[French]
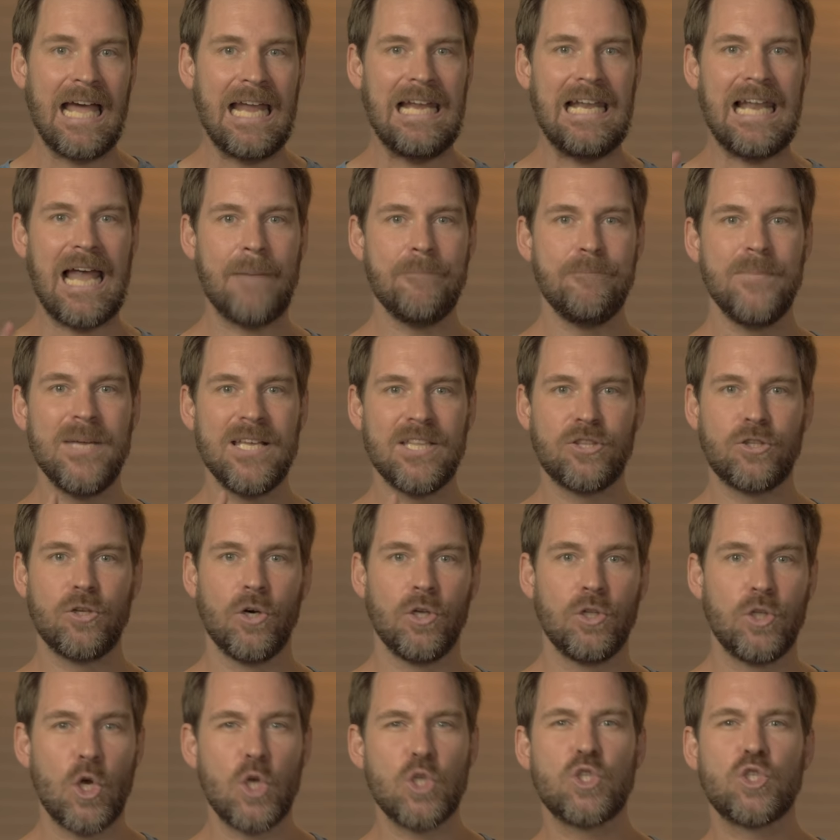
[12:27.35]
La
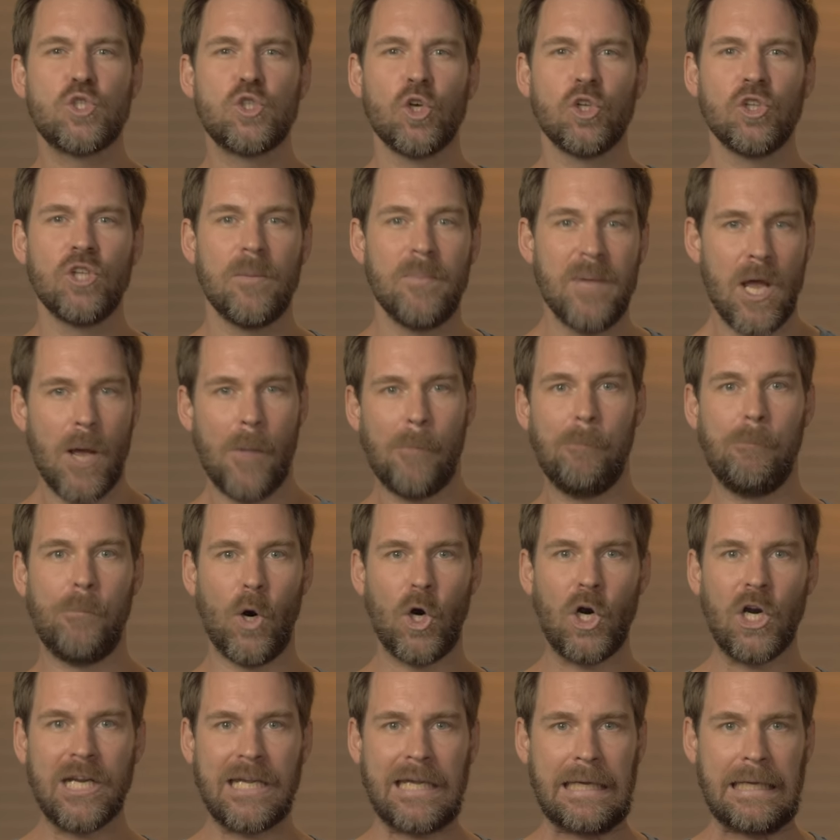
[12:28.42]
méthode surnommée
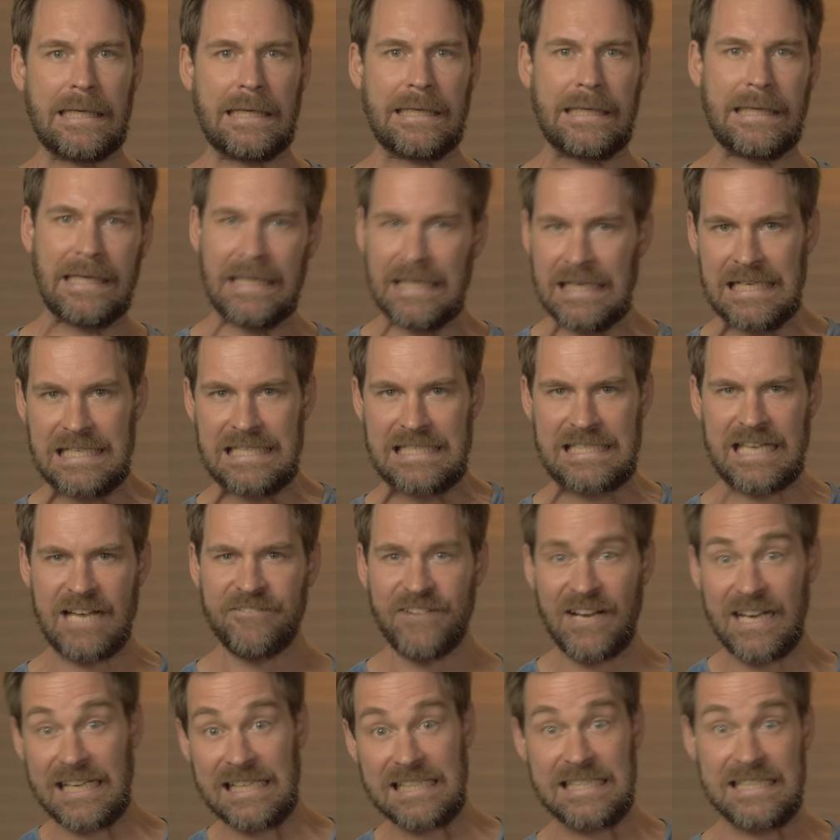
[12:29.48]
Burking
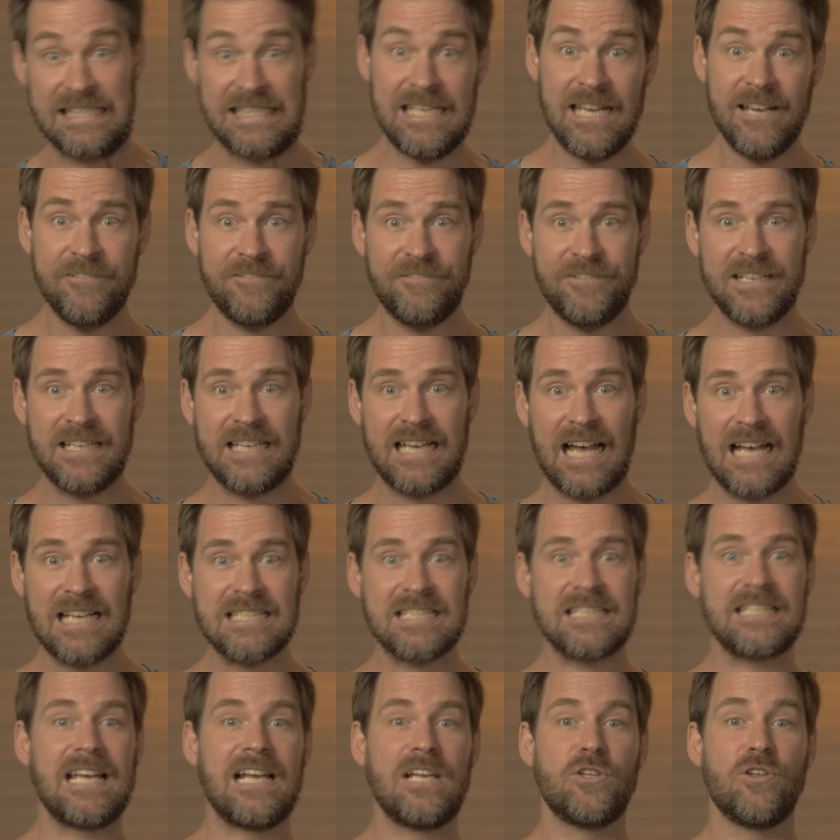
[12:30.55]
s'avère si
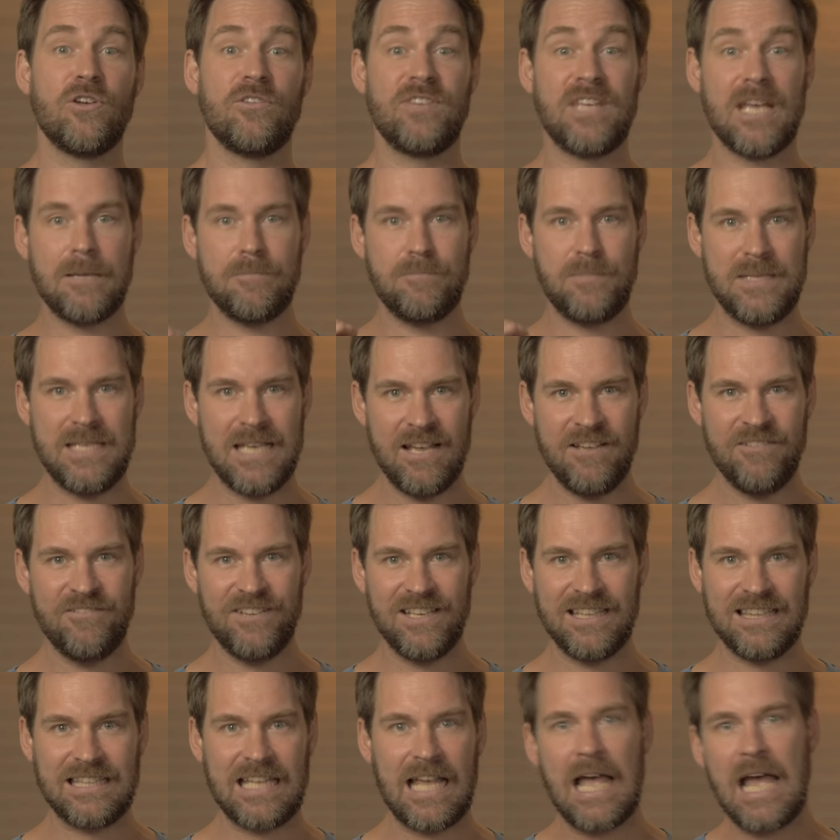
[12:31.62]
efficace qu'elle devient bien
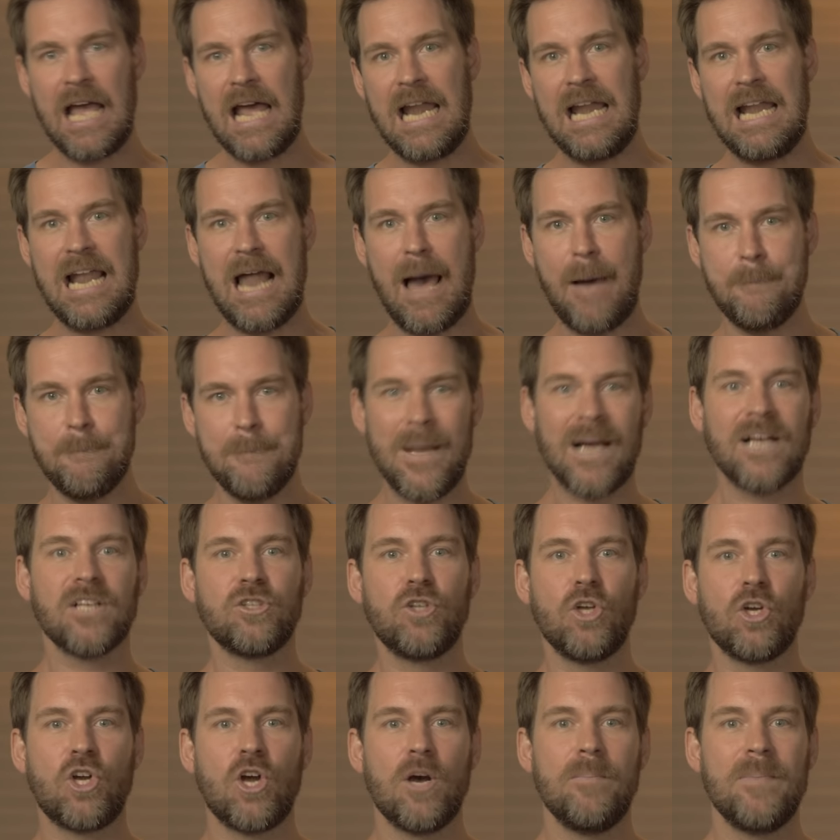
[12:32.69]
vite la marque
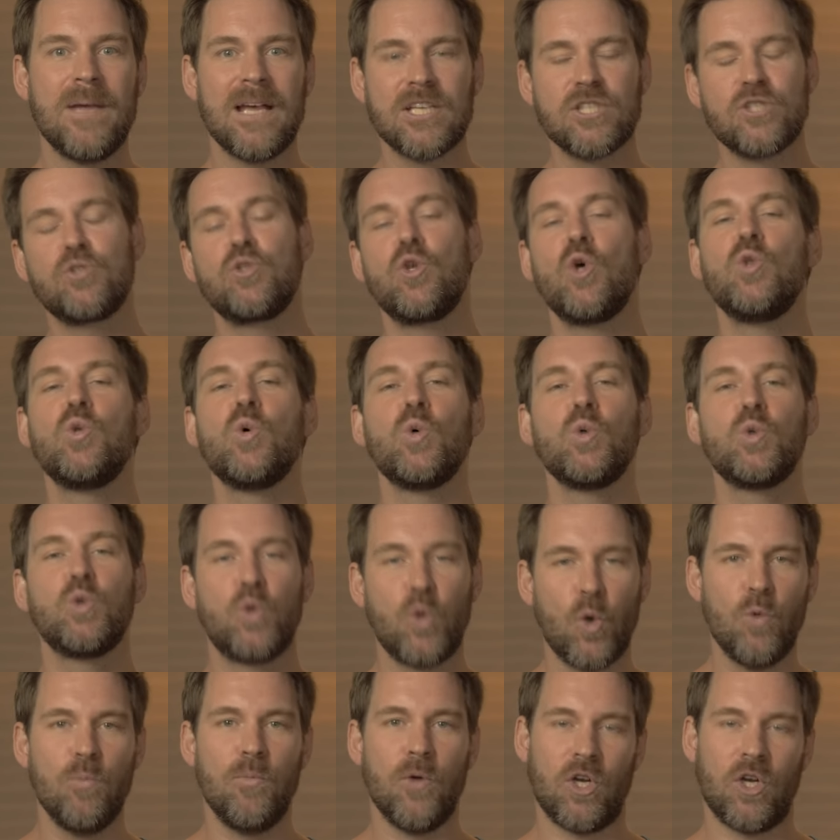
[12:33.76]
de commerce de nos deux